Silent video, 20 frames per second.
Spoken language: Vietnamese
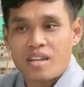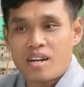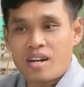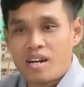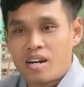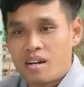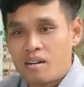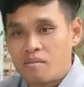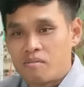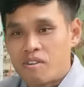
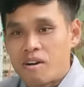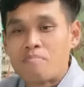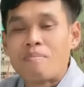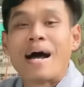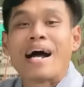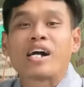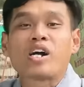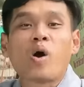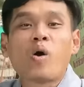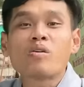à, và
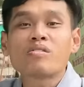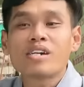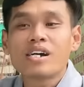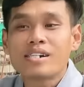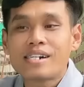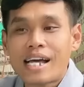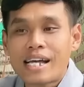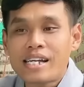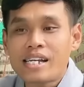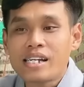bà con
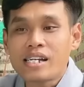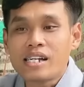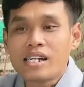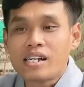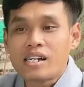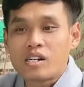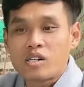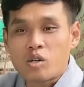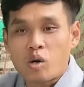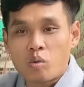nơi đây
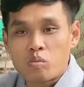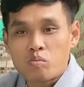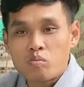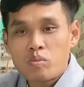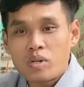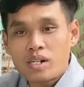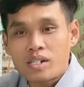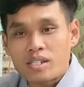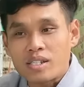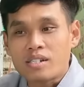
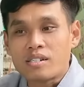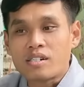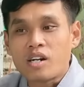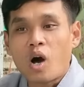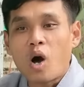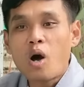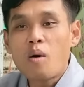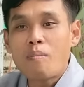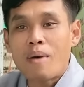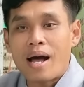cũng từ
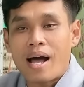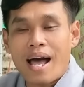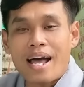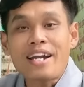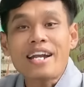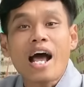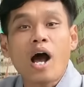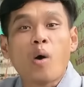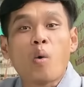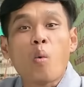đó mà
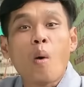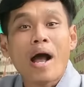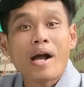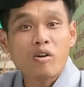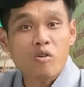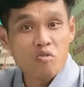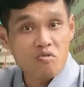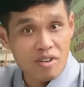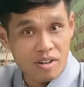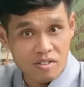ánh hào quang
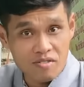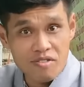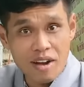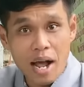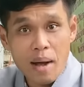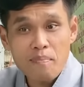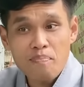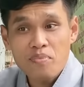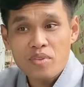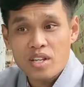của Phật
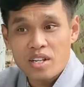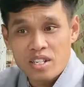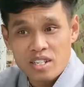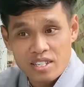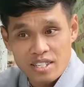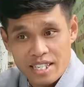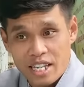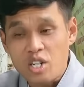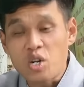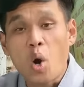pháp
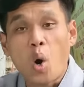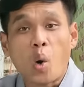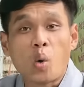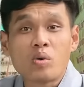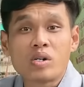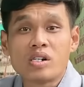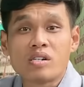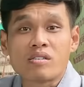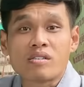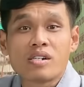sẽ độ
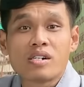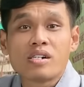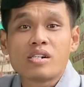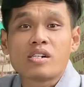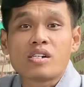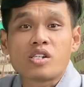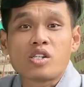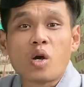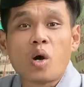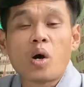được
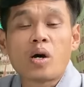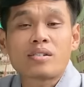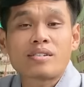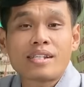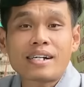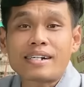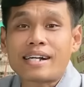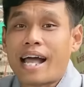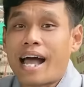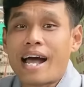cho
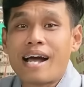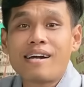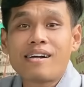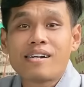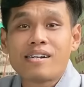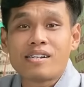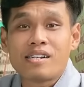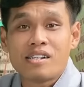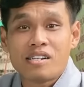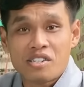tất cả
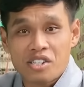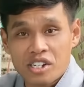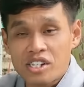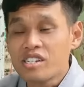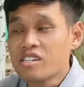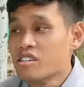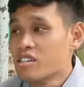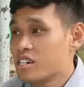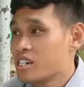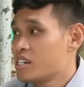
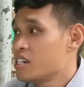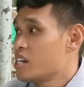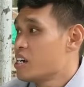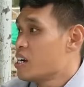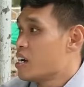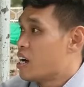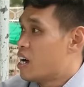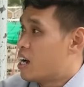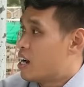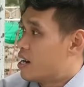những người
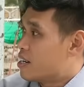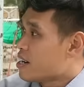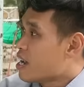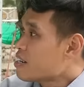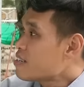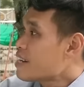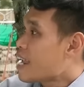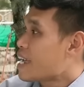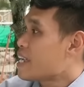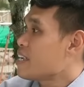à,
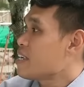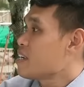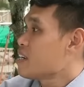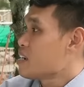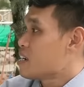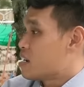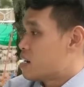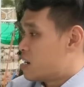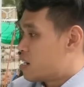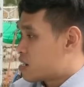đến đây
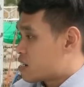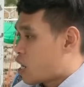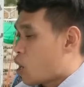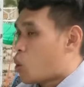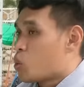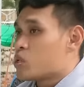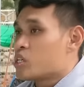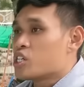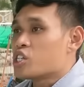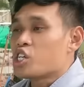à,
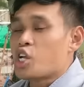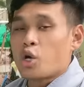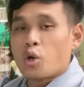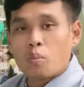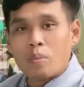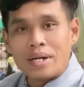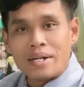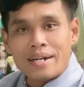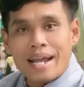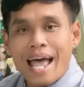cầu những điều
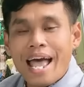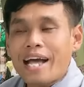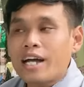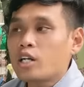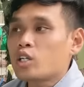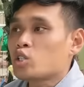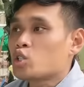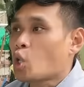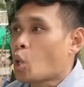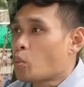bình
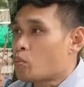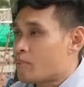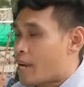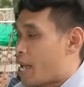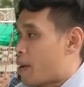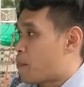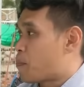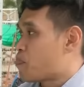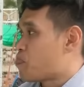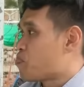an tốt
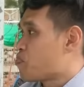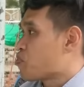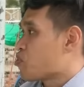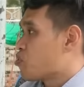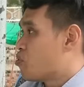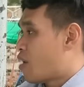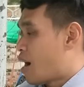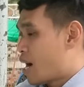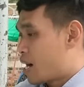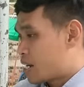đẹp
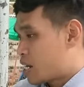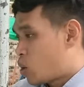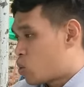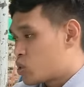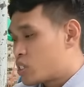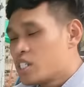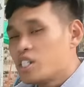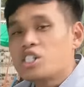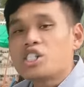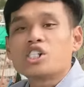và cầu
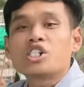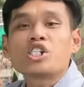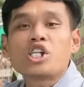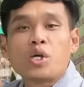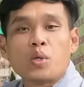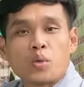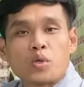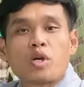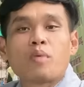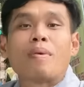xin những
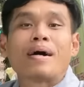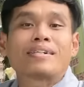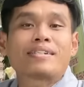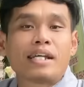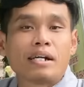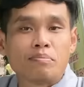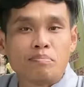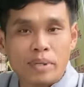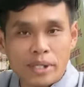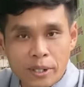điều cho bản
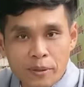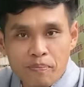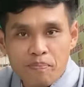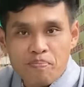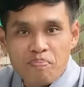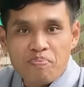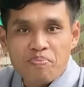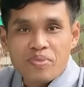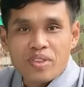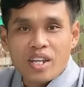thân mình.
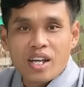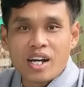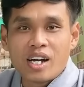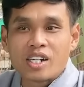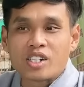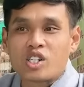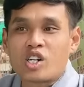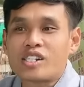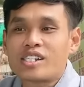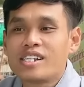À,
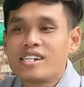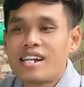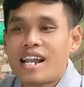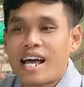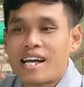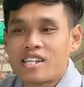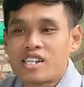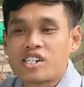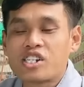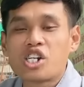đó chính
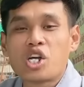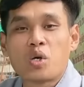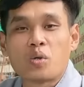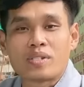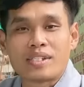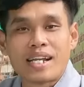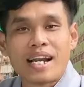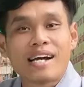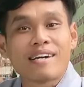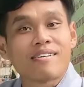là những điều
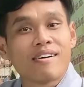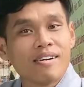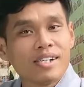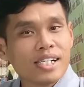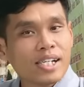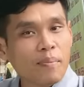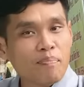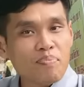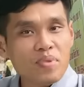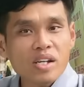Sala
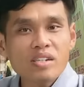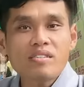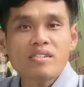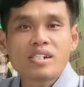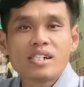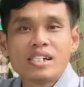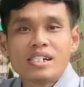gửi gắm nhất